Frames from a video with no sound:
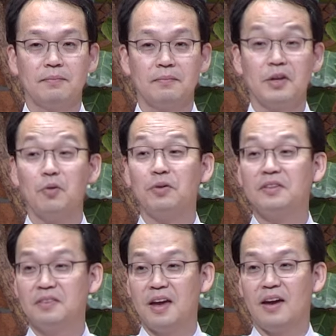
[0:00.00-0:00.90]
그리고
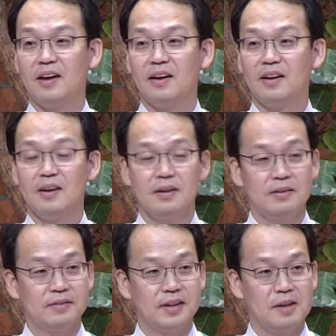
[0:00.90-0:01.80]
그때
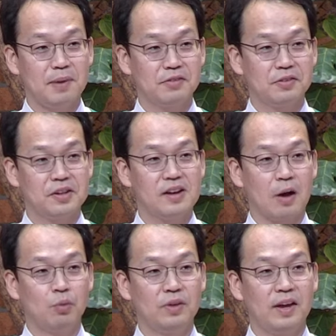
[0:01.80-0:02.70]
이스라엘 백성들
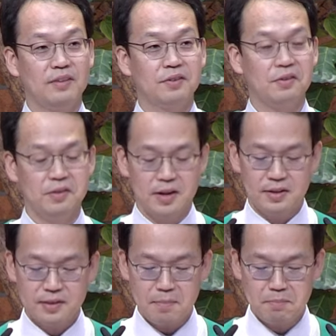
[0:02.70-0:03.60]
가운데에서
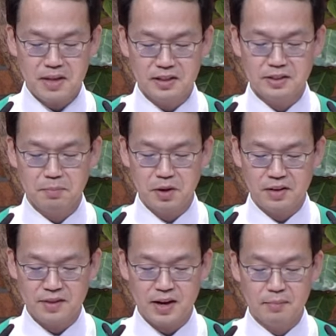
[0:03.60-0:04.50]
3만 2천
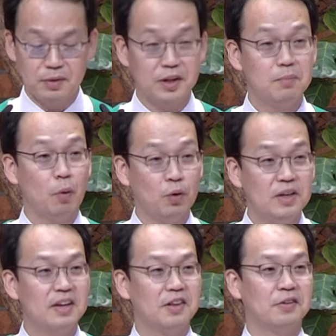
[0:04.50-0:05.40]
명의 사람들이
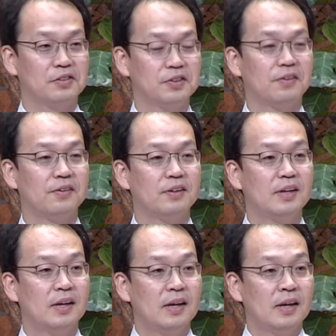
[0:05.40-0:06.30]
모이게 되었죠.
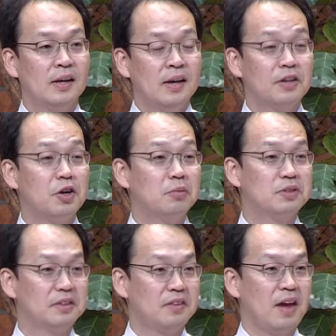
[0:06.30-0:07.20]
근데 여러분
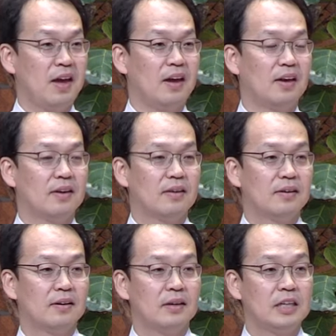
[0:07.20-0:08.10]
그때
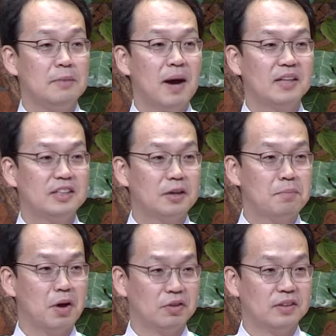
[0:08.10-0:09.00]
2만 2천
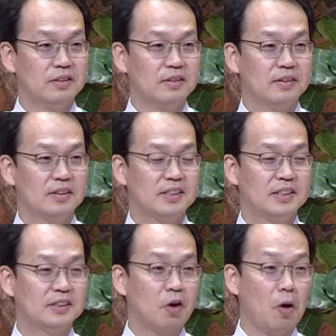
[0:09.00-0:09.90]
명은
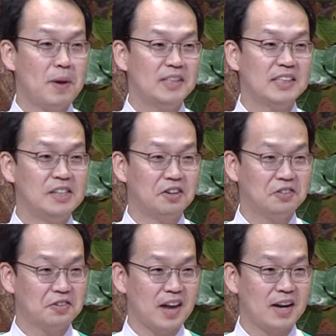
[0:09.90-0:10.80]
실은 겁에
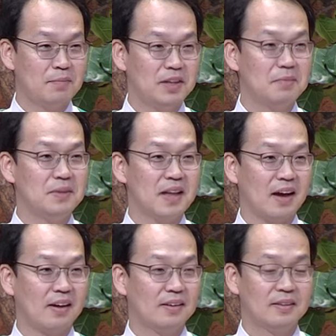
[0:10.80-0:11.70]
질렸던 사람들입니다.
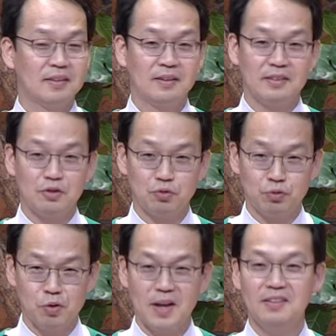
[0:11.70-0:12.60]
근데
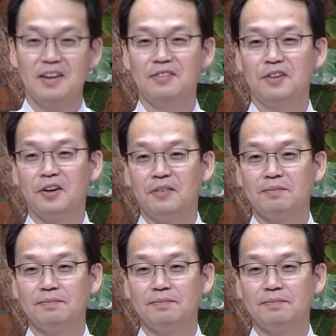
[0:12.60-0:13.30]
중요한 게 있어요.